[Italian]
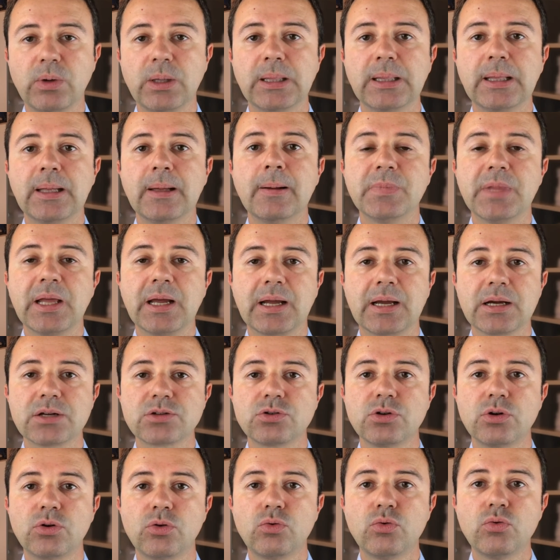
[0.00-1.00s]
quindi nel
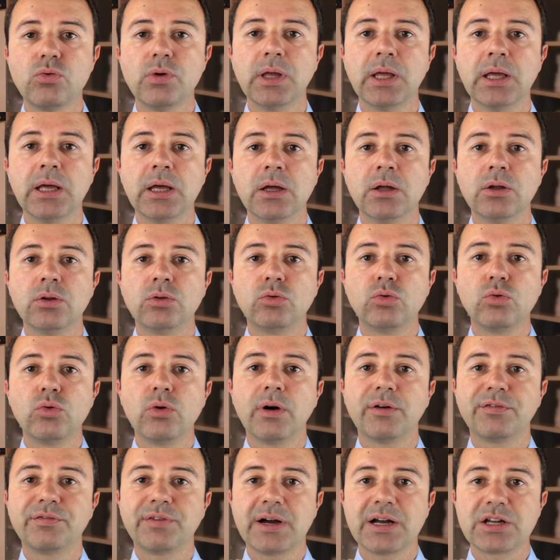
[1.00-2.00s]
caso in cui tu
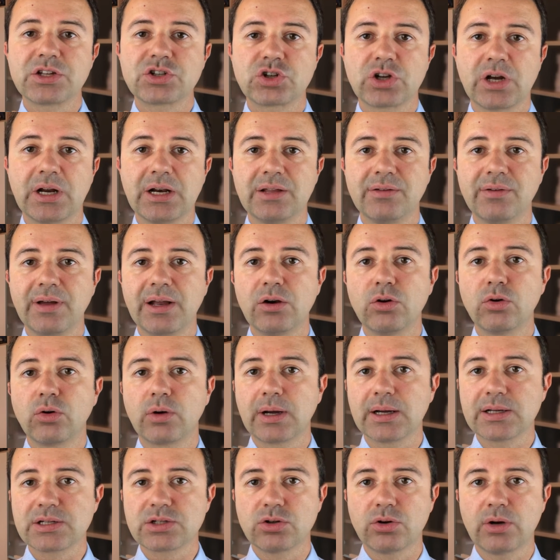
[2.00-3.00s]
lo faccia a livello
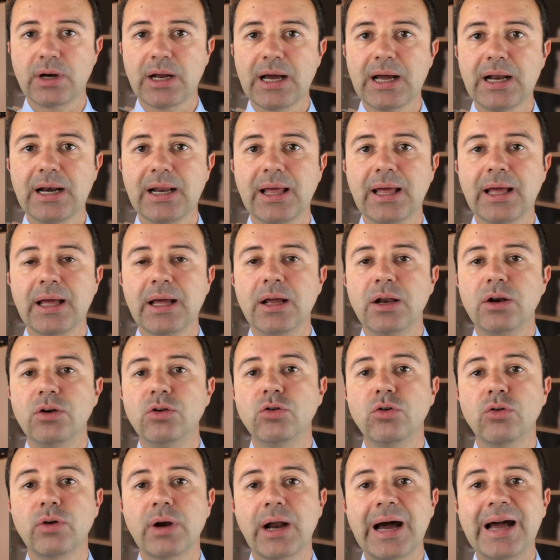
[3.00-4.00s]
occasionale
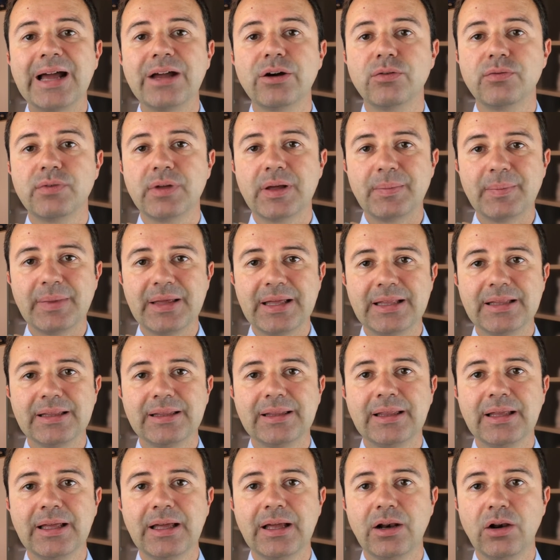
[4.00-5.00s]
non hai
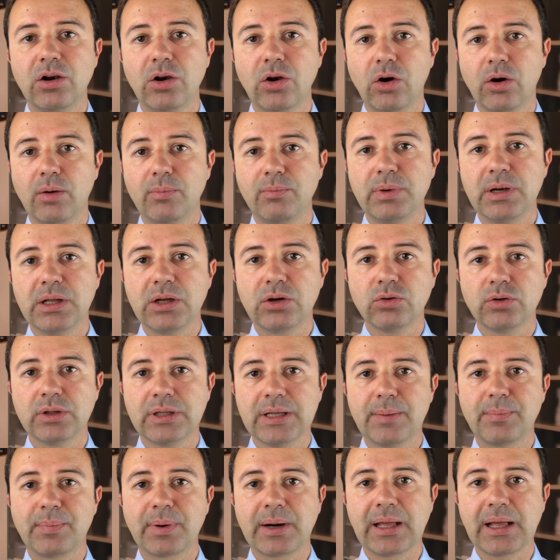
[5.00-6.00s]
ovviamente l'obbligo
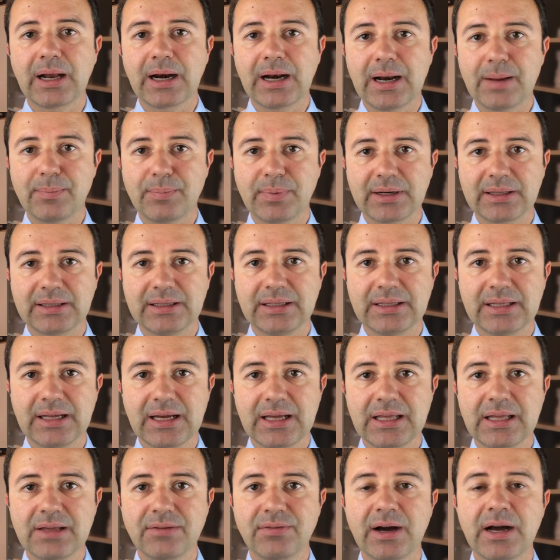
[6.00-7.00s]
di aprire la partita
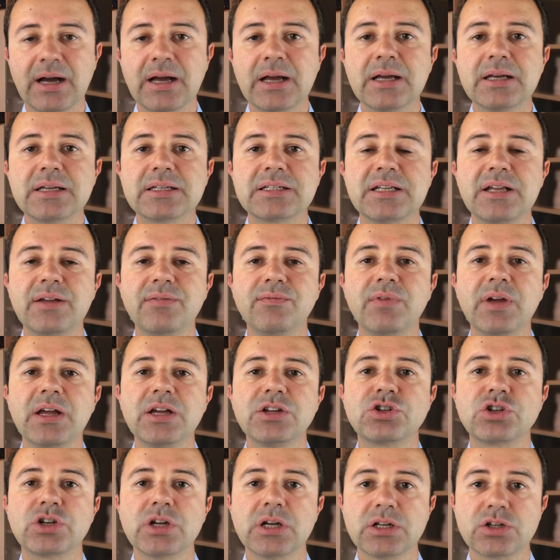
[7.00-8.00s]
IVA. Se
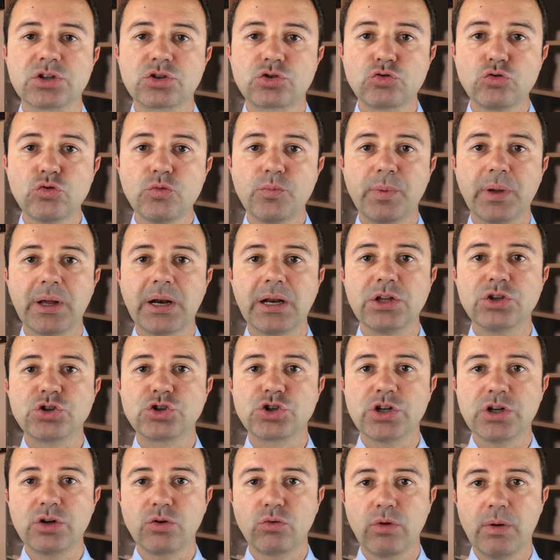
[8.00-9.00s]
invece superi
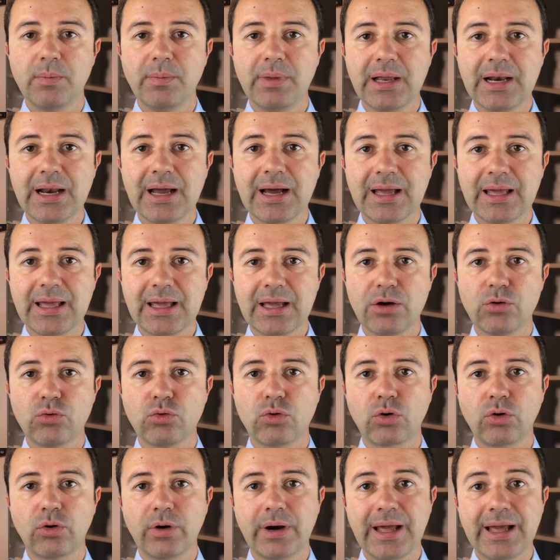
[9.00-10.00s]
5.000
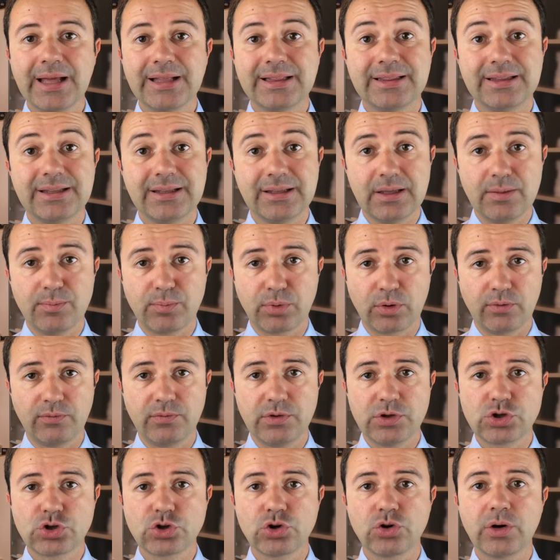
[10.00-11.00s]
euro netti di
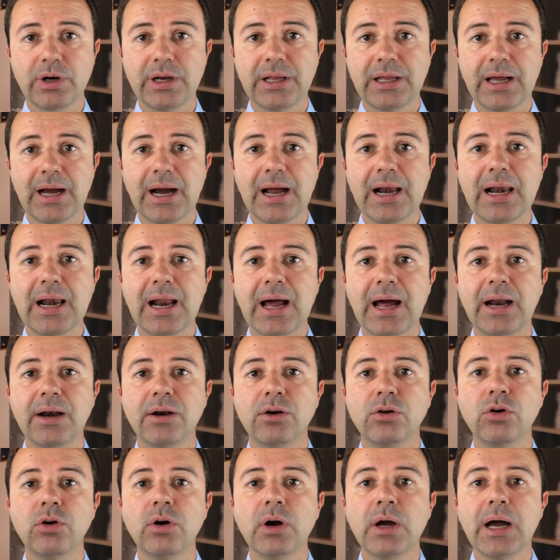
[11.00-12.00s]
provvigioni
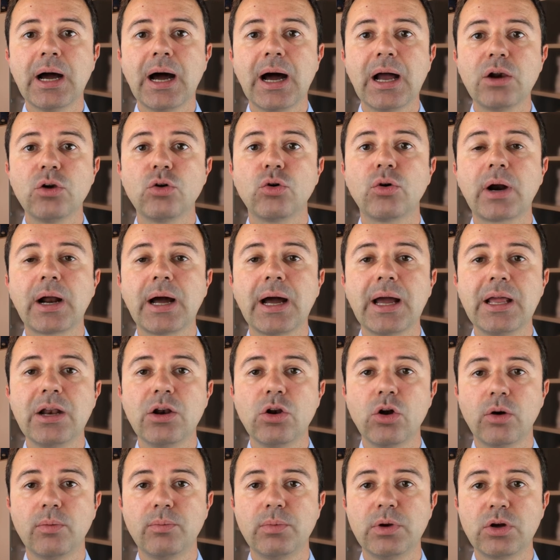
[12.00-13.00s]
all'anno, allora
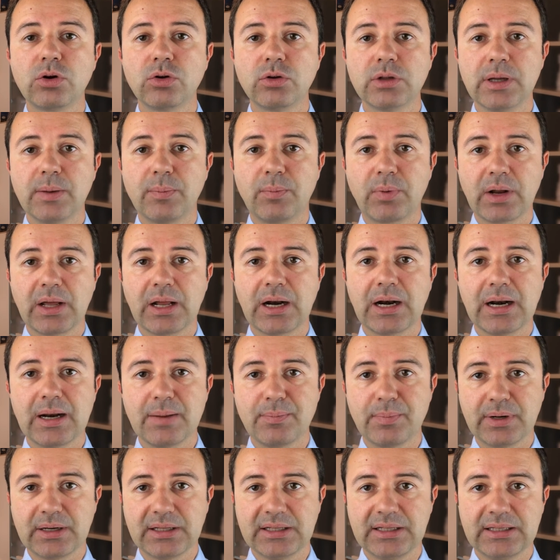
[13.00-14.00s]
hai l'obbligo di aprire
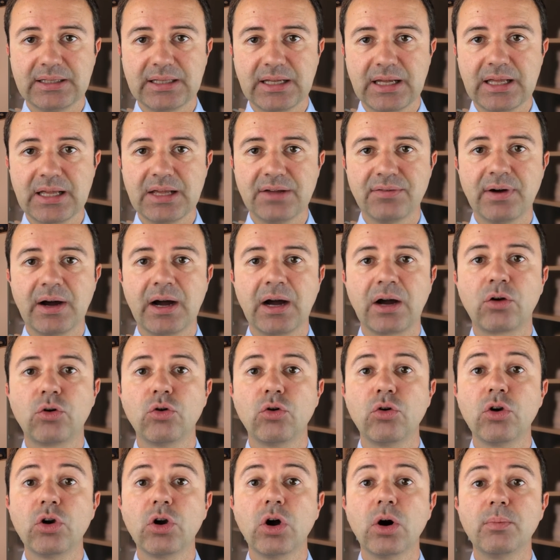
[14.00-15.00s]
la partita IVA.
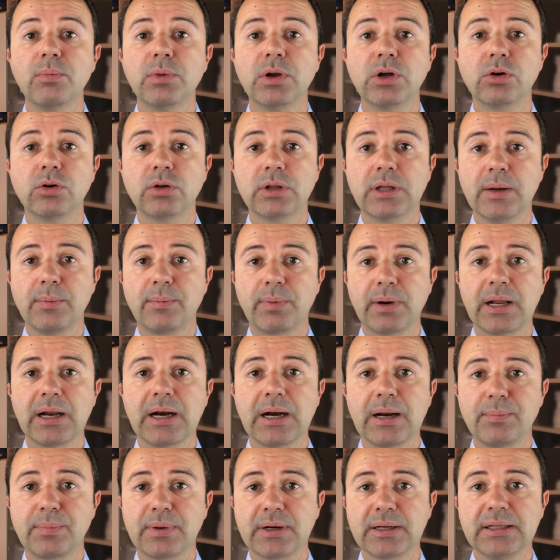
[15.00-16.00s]
Con l'obbligo di
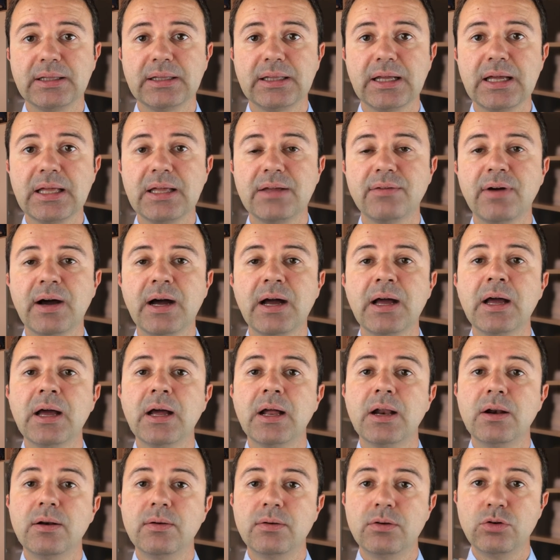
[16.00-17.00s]
aprire la partita IVA
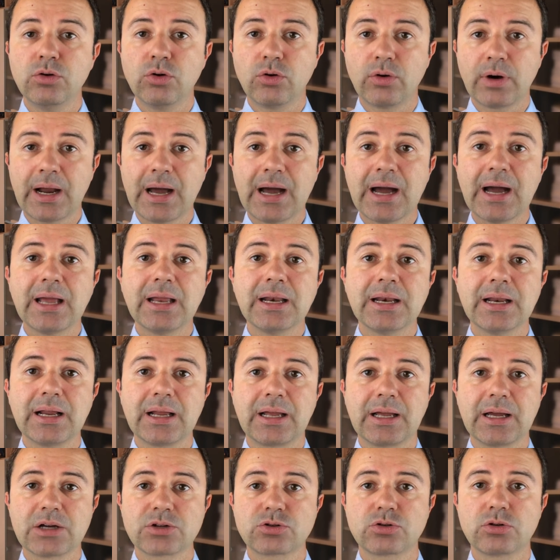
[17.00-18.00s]
non hai
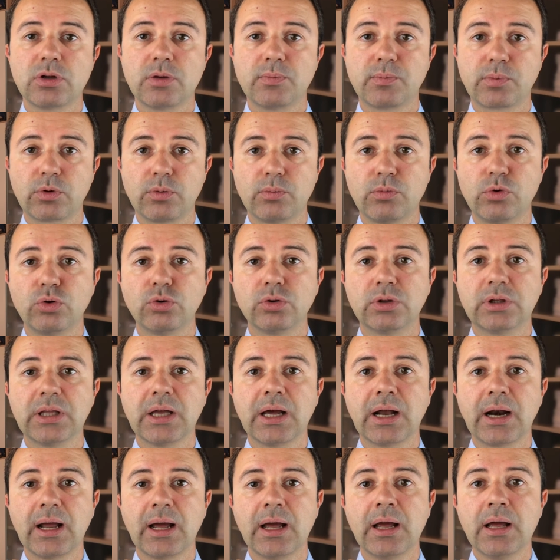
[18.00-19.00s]
nel caso del
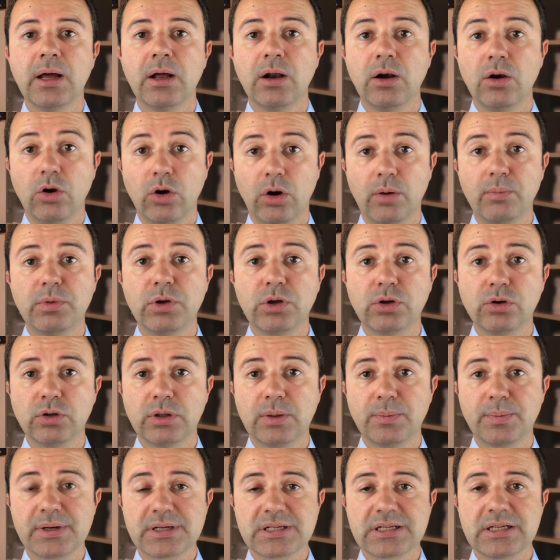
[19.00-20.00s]
promoter l'obbligo
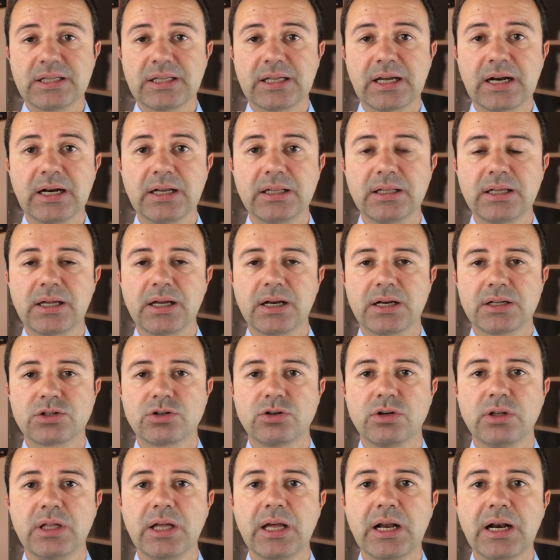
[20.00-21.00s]
di presentare la
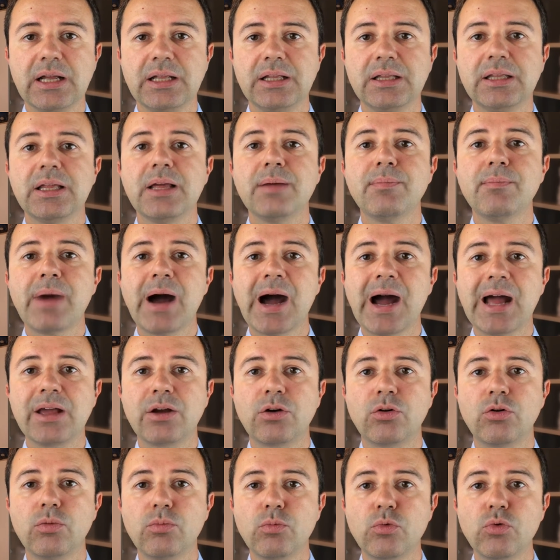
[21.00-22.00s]
dichiarazione dei redditi, ma
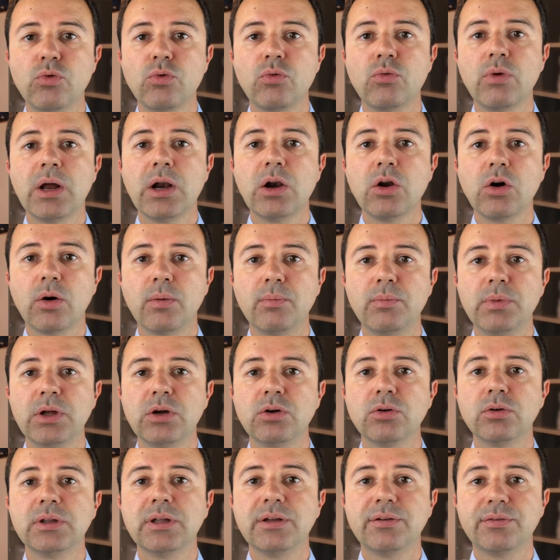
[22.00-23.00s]
hai comunque
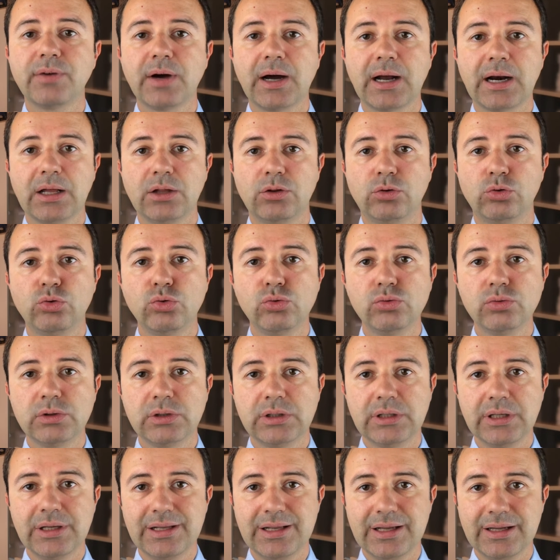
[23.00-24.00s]
l'obbligo di fare
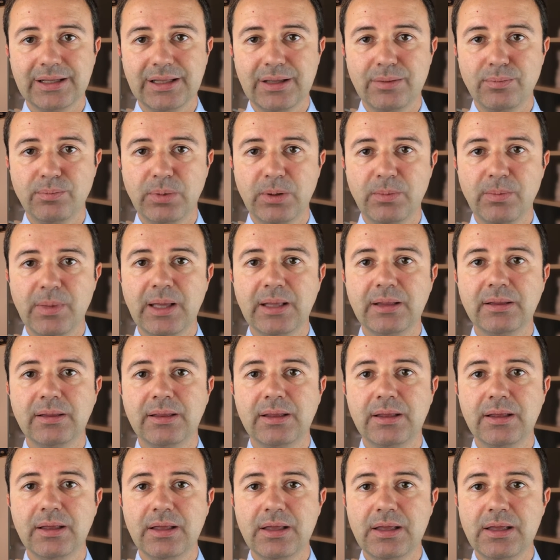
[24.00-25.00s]
tutti gli
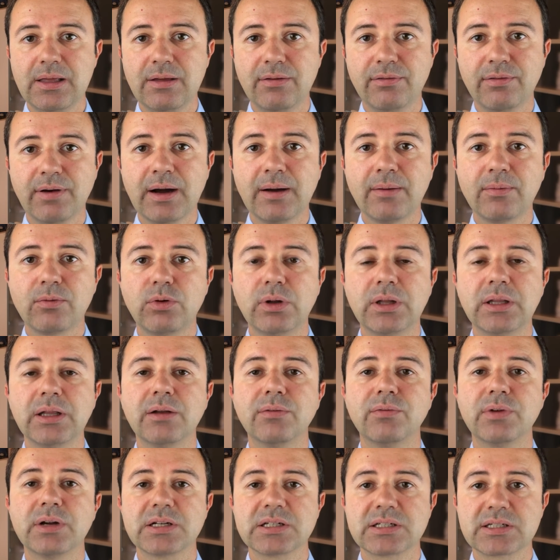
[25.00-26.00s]
adempimenti IVA, quindi
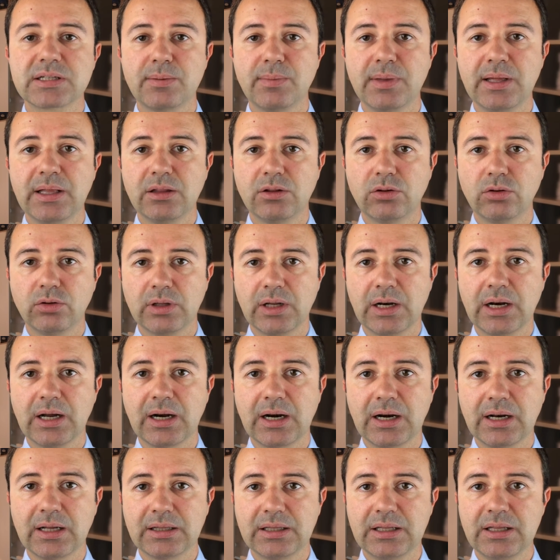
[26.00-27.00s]
il versamento
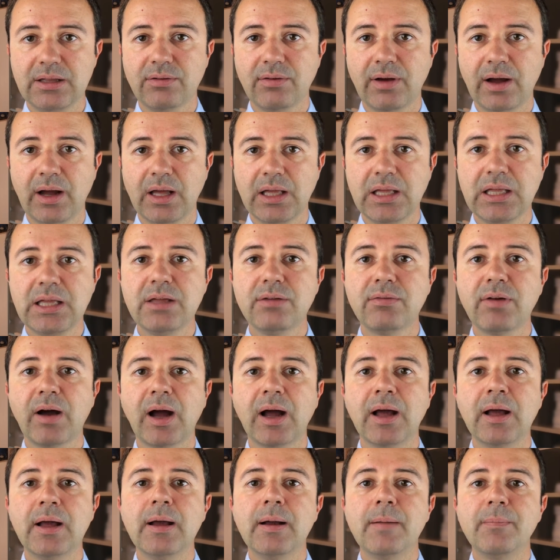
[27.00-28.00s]
della relativa
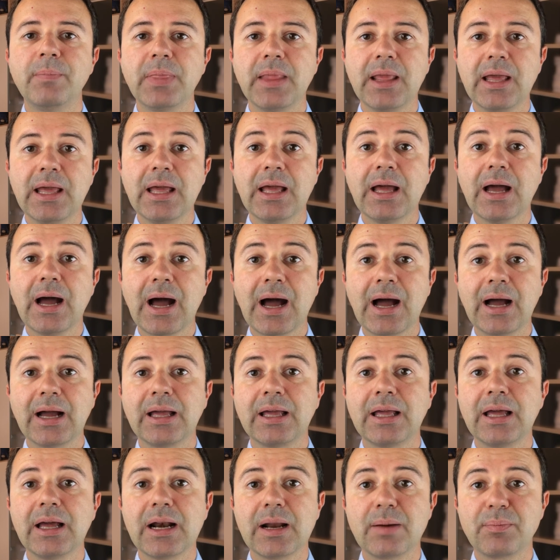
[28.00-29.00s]
IVA e
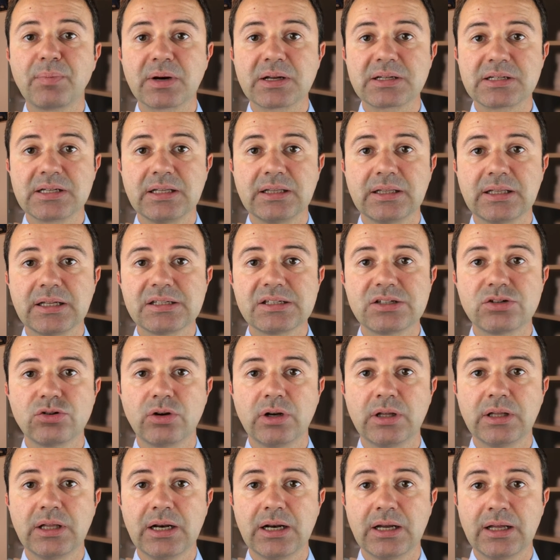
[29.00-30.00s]
anche la
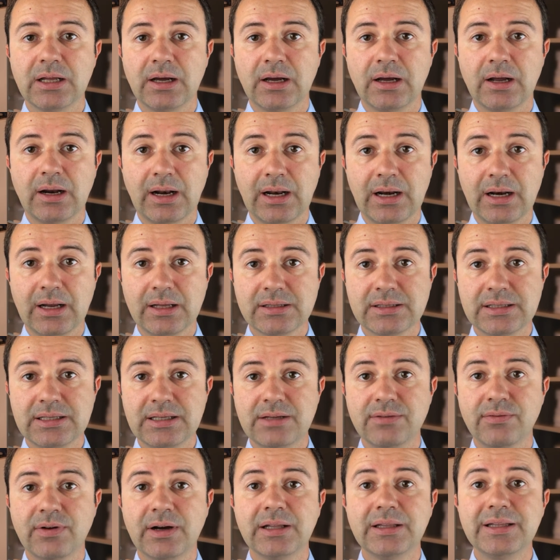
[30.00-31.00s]
presentazione della
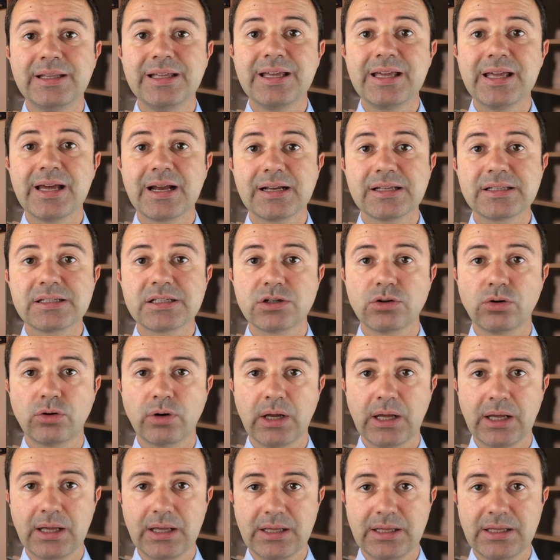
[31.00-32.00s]
relativa
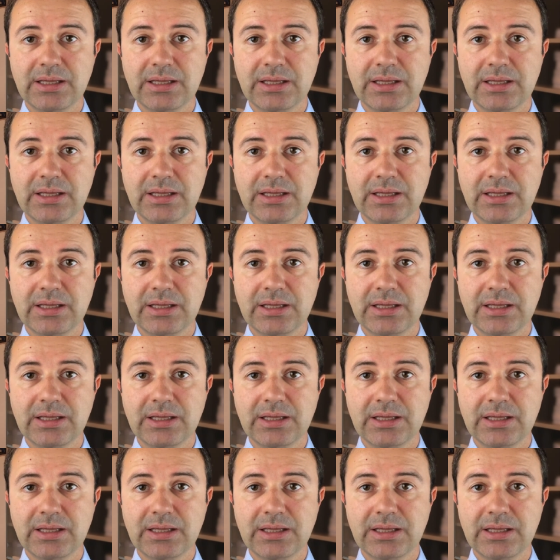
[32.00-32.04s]
dichiarazione